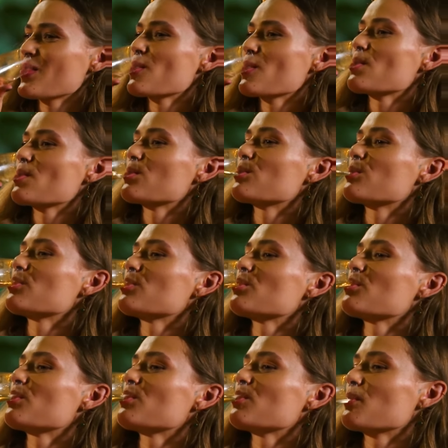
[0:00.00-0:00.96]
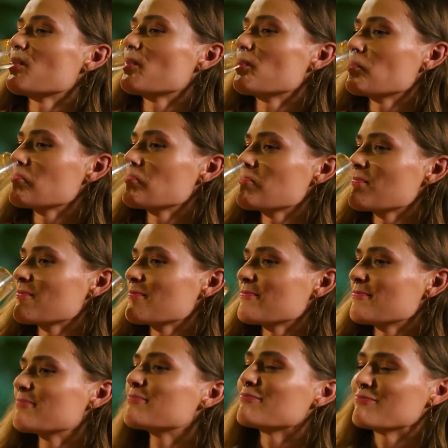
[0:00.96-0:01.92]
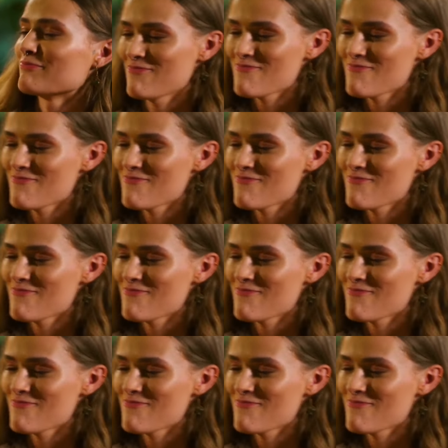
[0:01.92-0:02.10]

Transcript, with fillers: ich sag Berührung. Mhm.